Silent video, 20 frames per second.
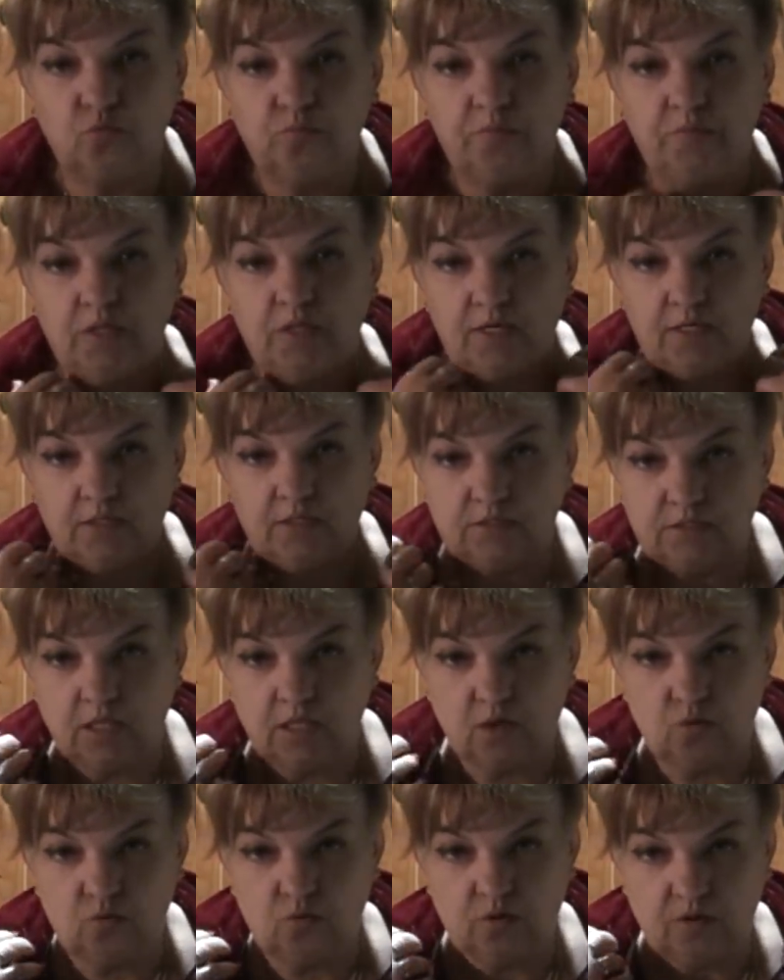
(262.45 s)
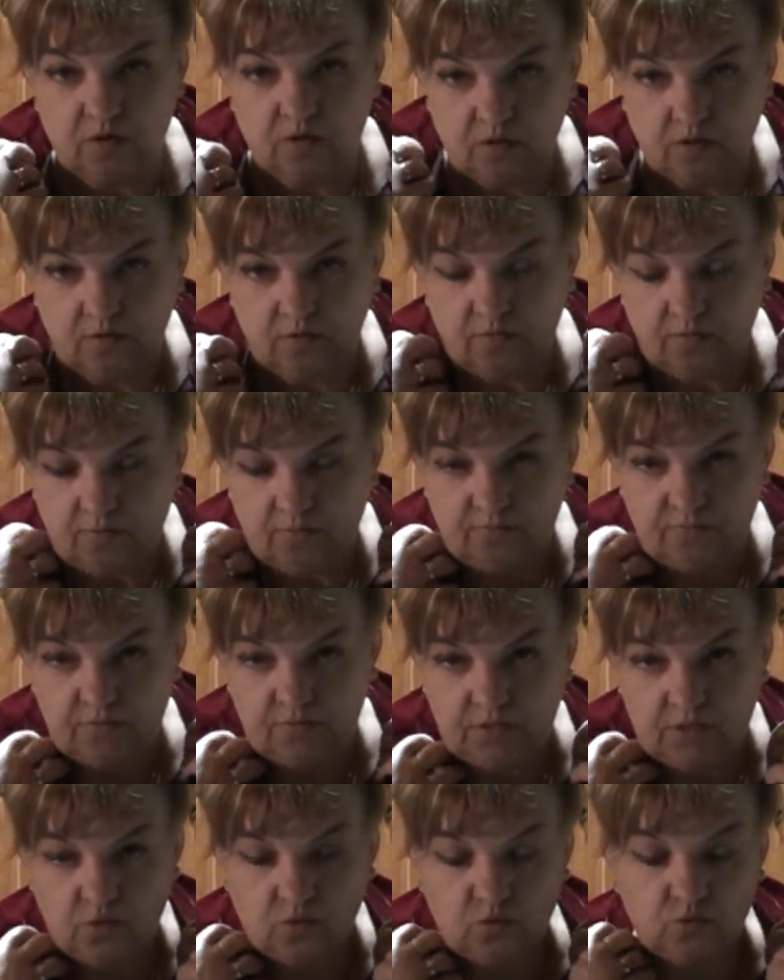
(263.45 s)
У меня есть такое э,
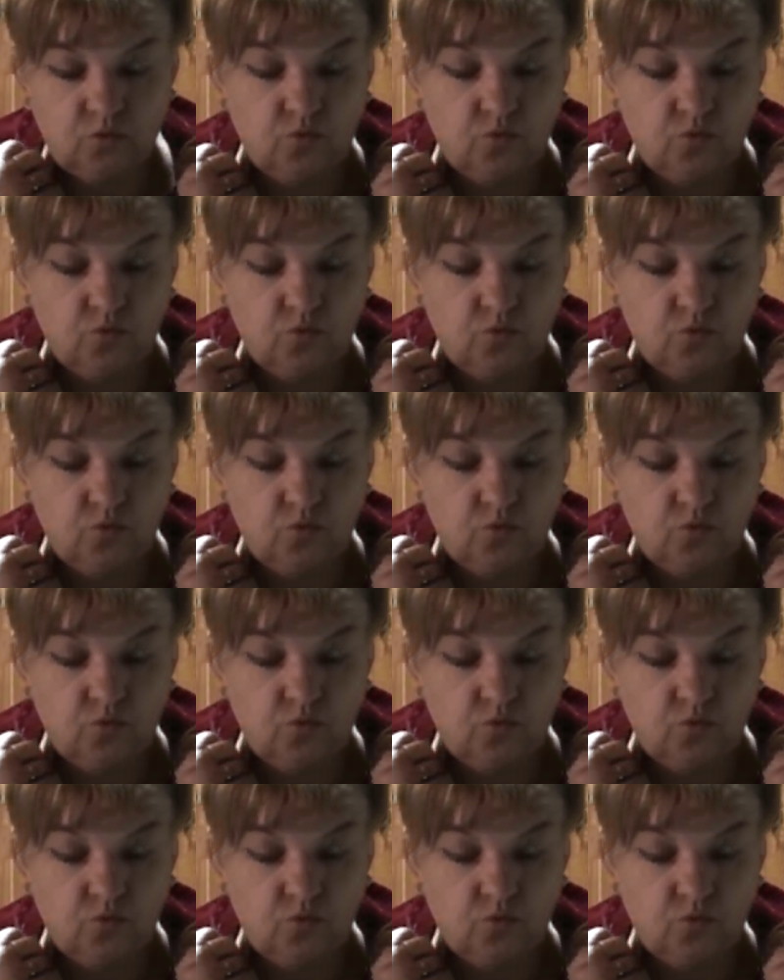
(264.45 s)
видео.